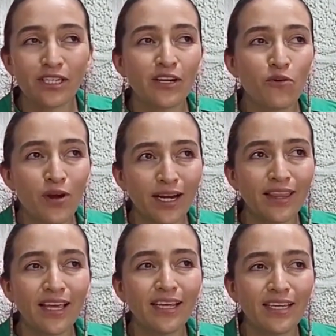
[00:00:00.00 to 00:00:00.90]

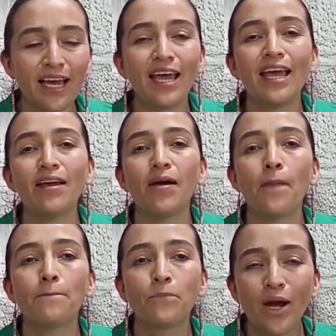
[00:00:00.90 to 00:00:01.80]
Recuerden que
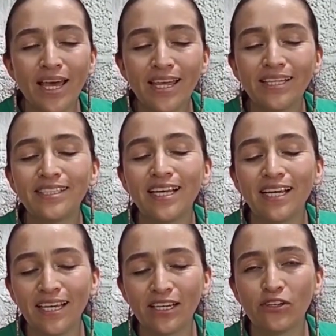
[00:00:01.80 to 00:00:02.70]
pueden
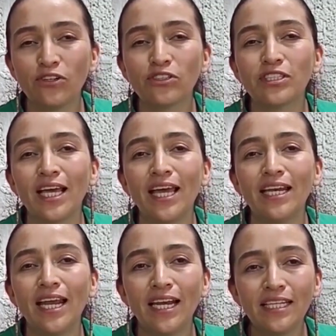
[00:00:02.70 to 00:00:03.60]
seguirnos
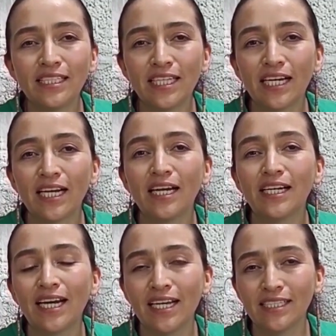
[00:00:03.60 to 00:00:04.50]
en el
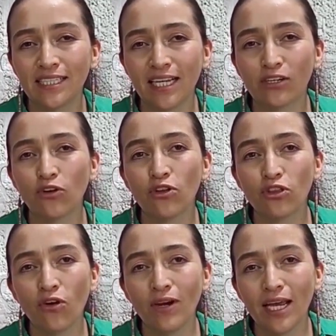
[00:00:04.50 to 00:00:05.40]
Instagram Gran Ser
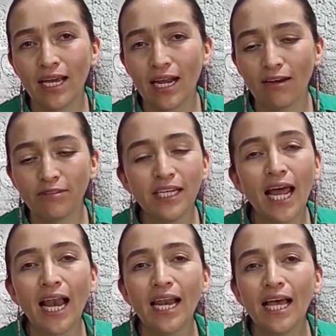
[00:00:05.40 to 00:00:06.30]
con doble R al
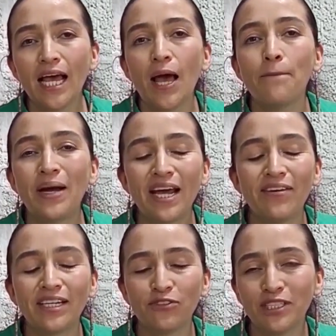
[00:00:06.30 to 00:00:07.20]
final
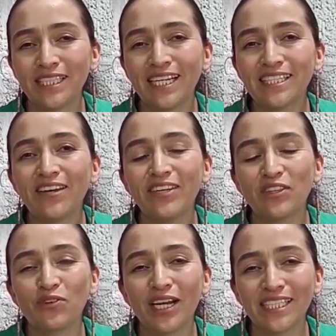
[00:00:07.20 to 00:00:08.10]
para ver nuestras
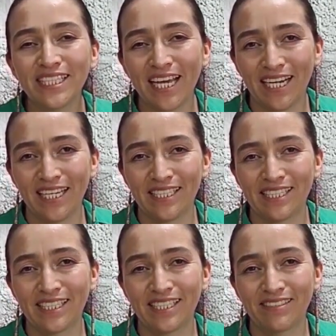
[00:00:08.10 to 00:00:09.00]
aventuras diarias.